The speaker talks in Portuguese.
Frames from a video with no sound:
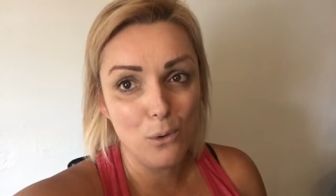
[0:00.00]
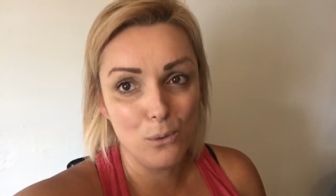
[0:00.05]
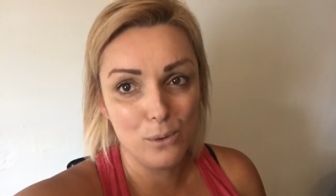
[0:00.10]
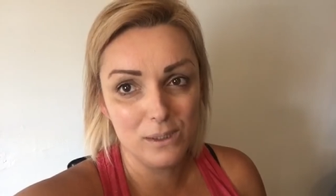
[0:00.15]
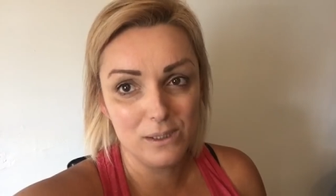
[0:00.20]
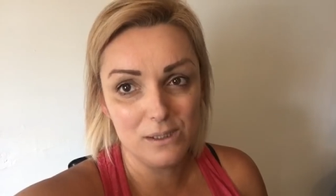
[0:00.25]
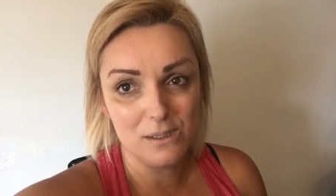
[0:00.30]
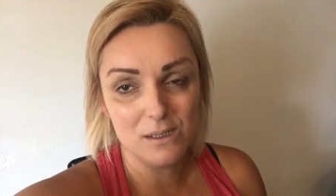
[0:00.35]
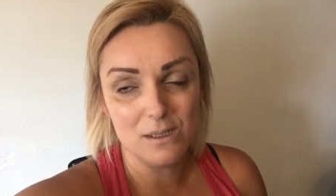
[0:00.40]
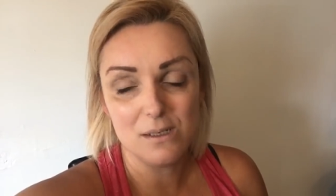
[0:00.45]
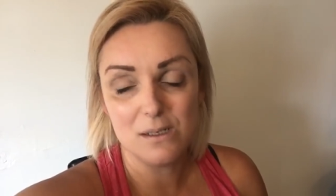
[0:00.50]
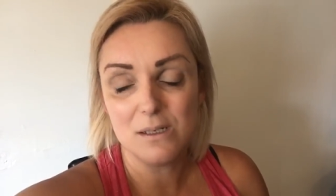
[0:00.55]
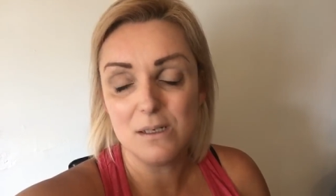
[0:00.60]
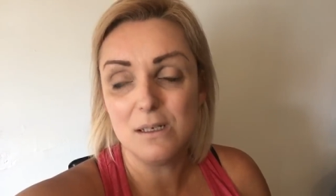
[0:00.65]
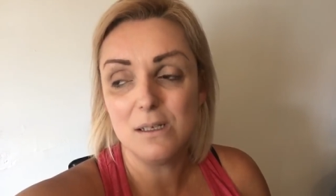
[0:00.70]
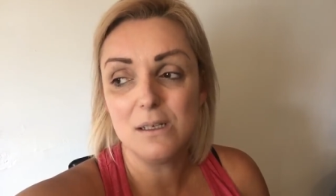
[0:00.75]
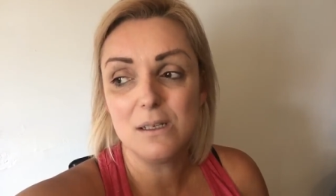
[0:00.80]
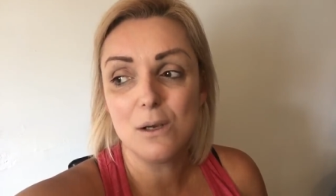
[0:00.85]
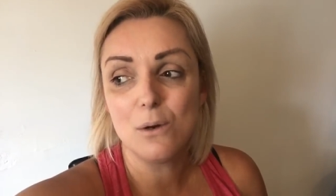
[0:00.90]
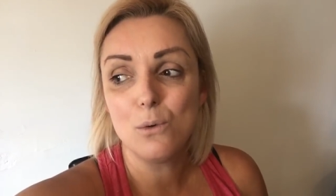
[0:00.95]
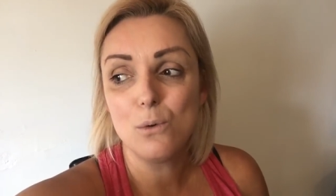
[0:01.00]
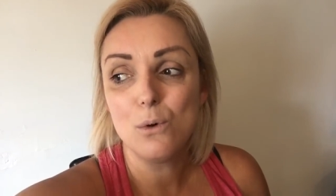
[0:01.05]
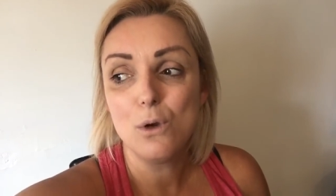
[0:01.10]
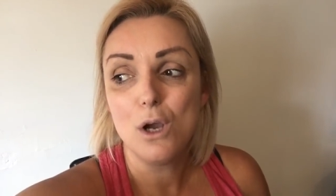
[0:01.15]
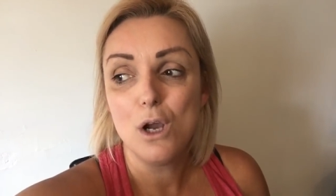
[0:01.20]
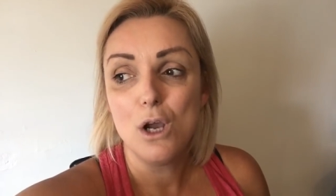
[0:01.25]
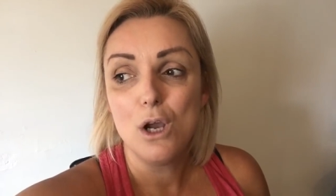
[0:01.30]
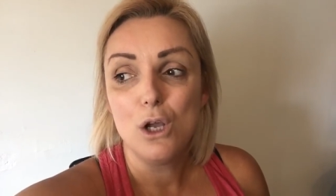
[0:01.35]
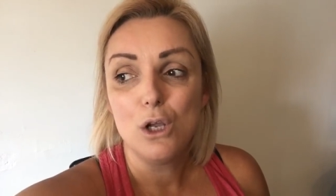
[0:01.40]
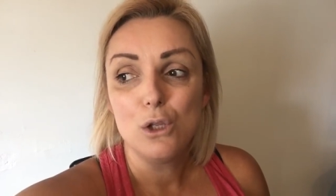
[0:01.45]
Londres. Então,
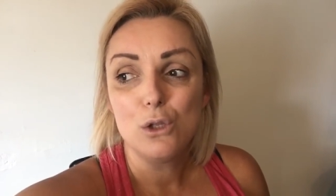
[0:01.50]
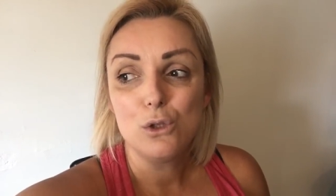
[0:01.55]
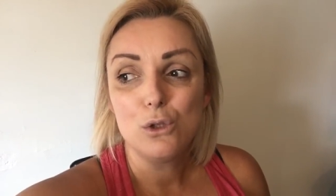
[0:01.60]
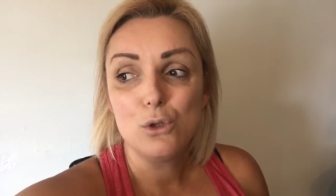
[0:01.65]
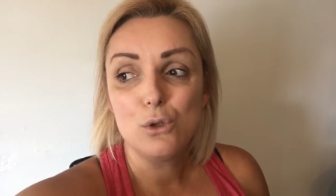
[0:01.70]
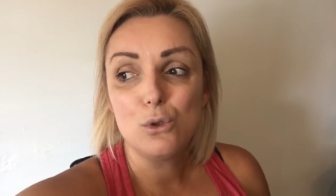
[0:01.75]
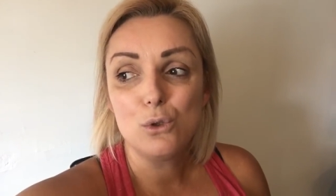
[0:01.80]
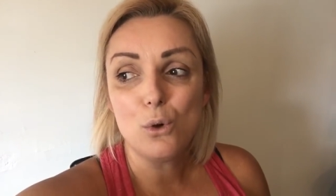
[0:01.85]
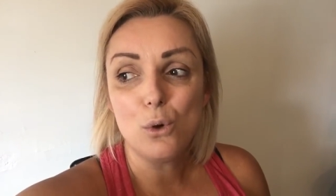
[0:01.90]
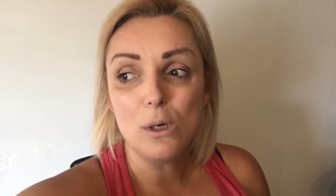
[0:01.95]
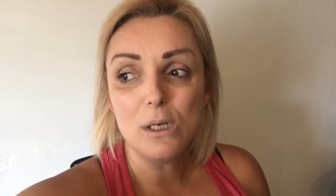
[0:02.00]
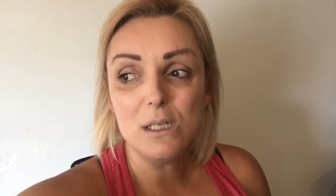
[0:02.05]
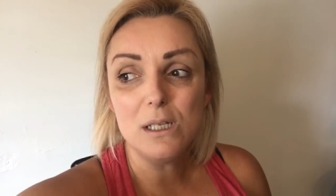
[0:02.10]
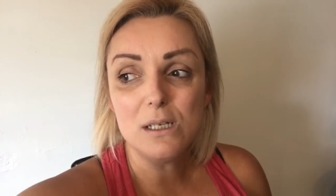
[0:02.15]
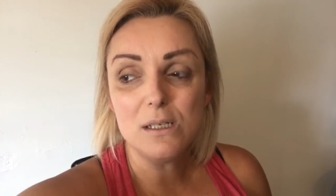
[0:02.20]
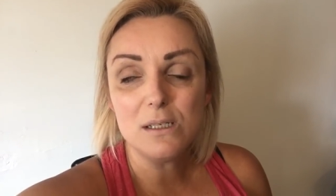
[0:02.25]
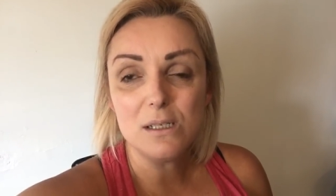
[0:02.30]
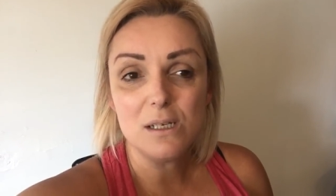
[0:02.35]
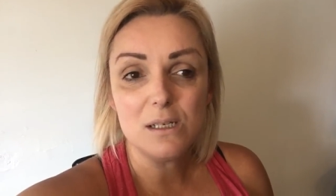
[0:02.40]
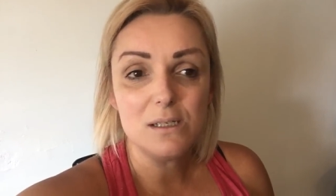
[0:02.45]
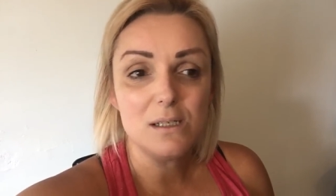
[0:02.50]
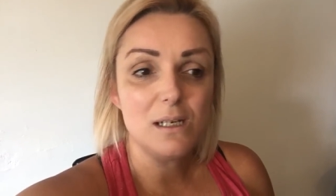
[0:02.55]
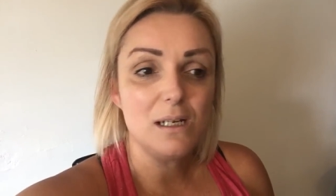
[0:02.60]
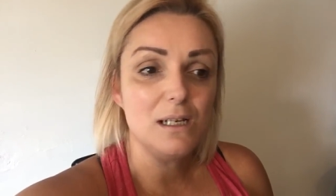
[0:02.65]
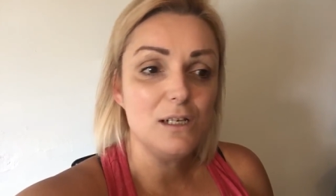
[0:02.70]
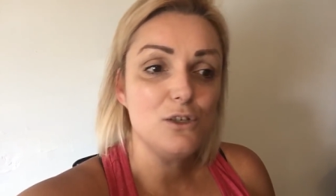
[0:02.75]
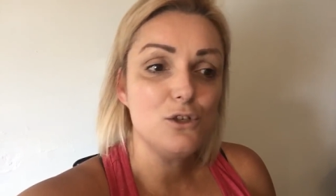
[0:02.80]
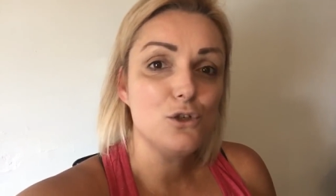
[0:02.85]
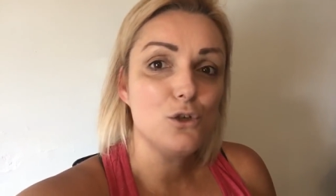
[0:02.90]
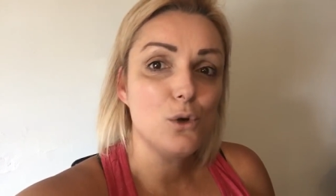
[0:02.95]
todas as
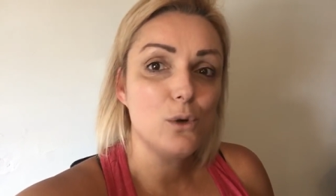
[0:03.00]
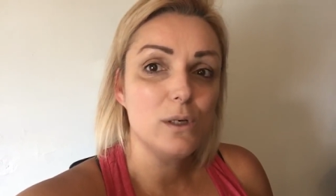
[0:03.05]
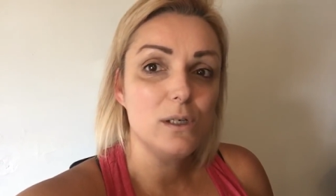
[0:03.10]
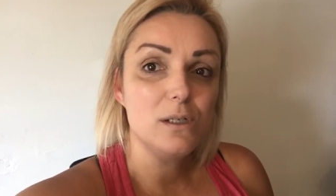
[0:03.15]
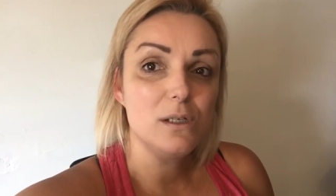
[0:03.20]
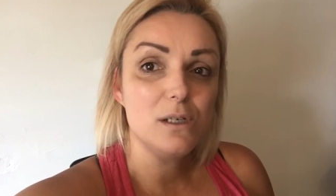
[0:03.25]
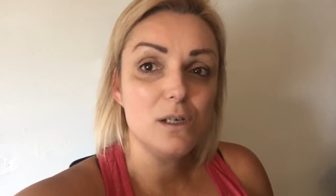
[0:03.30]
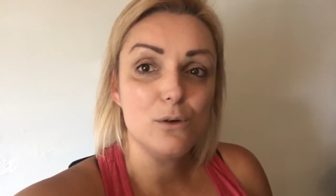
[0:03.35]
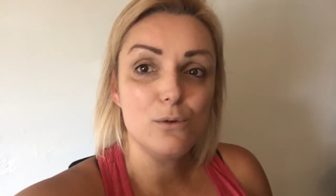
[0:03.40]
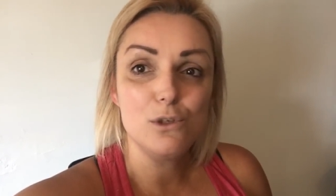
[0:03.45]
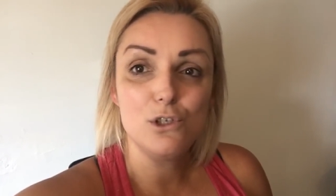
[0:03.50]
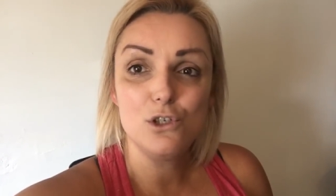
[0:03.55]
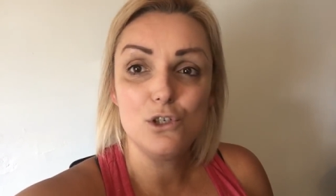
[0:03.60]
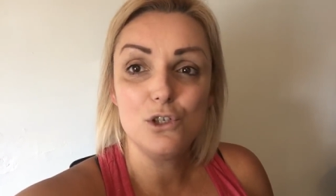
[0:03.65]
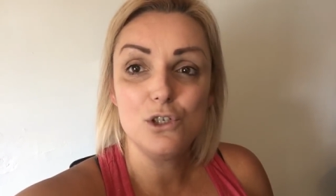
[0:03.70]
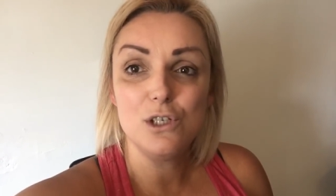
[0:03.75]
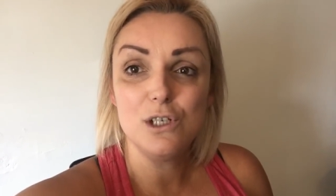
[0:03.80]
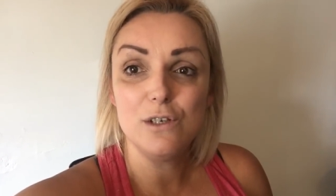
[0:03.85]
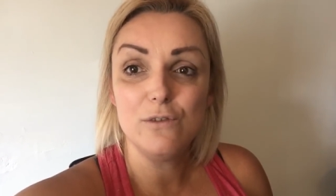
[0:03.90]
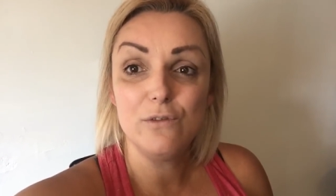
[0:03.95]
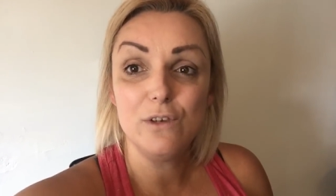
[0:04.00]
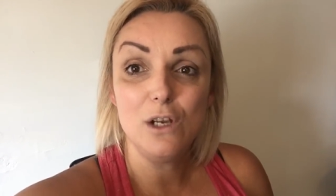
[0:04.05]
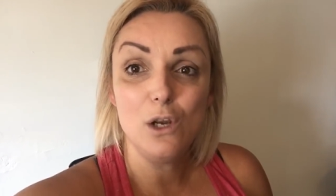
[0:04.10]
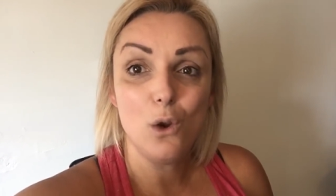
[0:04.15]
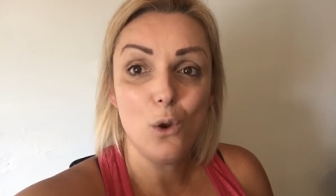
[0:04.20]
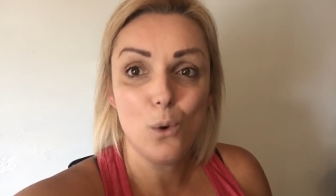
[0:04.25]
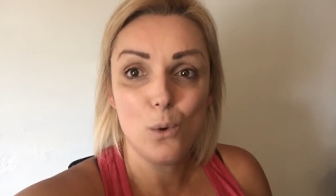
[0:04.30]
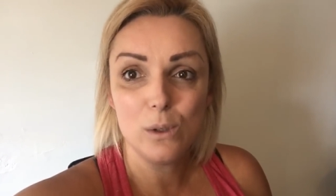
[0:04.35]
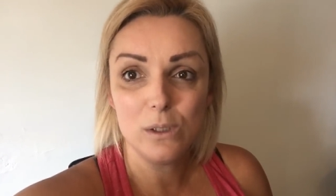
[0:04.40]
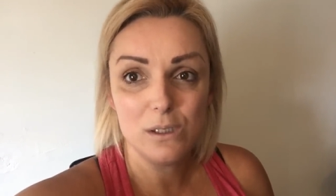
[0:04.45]
eleições que eu estive em
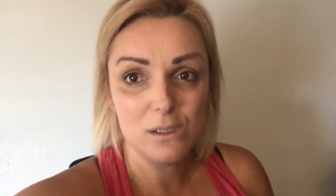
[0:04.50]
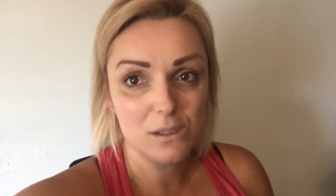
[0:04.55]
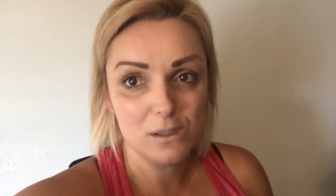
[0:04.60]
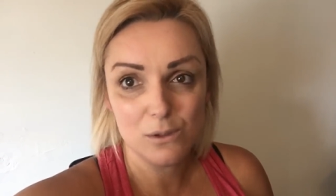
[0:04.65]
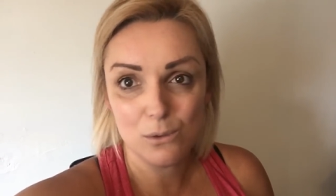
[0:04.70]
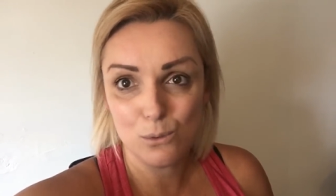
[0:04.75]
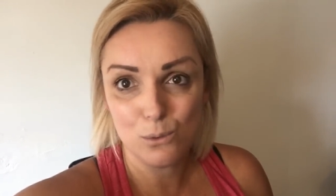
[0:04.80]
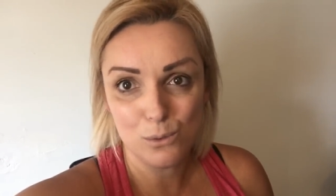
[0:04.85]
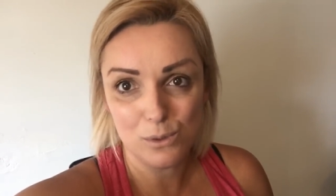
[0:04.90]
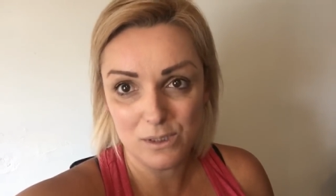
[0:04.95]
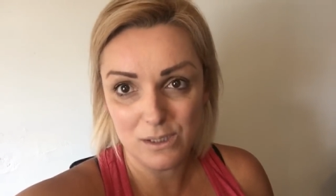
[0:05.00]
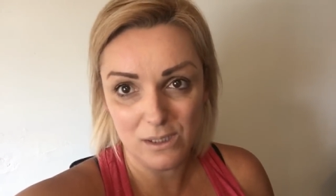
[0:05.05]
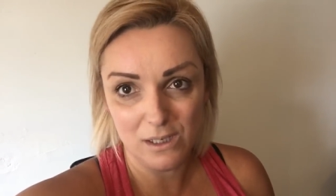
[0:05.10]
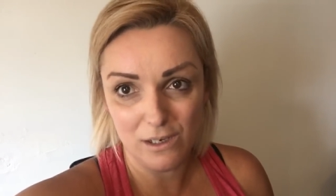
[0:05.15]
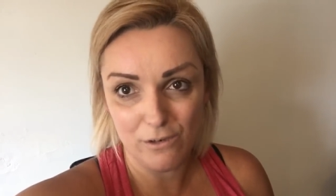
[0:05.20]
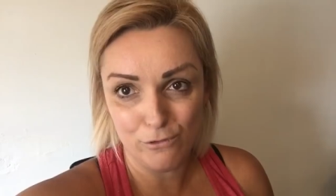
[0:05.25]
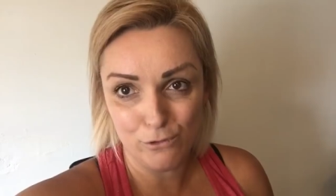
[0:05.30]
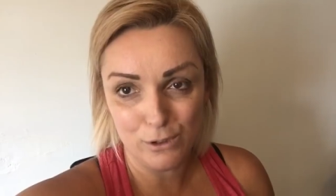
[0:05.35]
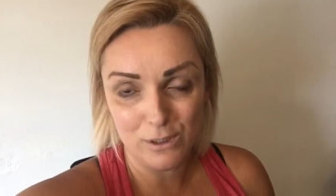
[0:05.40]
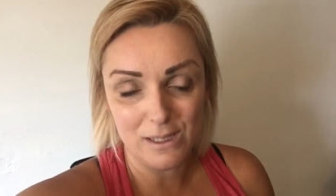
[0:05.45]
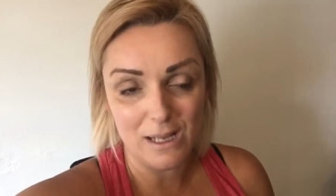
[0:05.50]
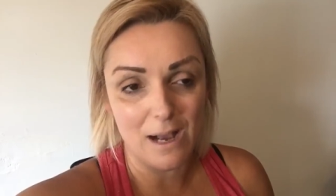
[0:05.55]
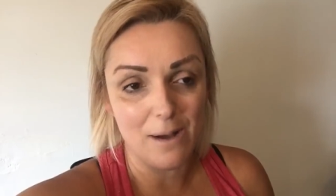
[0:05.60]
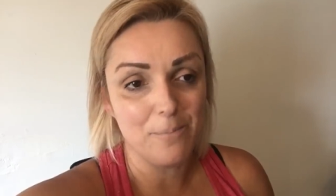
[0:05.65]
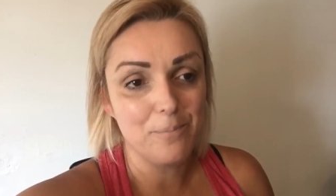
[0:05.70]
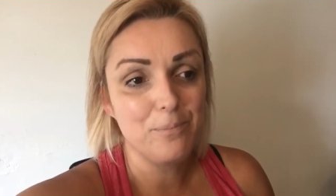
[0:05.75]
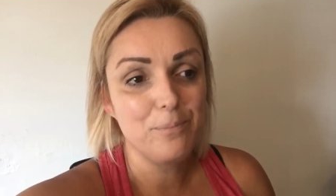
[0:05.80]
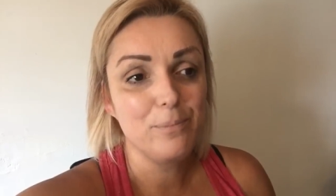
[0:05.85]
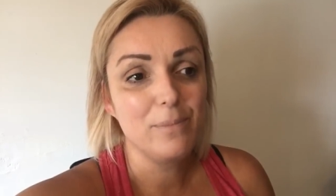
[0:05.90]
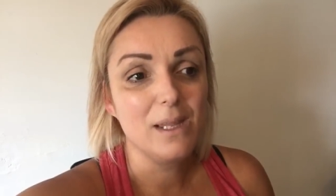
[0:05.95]
Londres, eu não conseguia
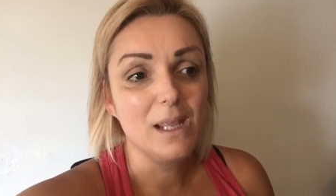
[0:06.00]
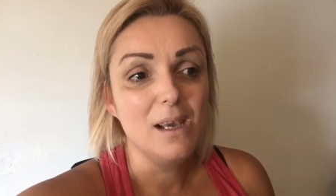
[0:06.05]
votar.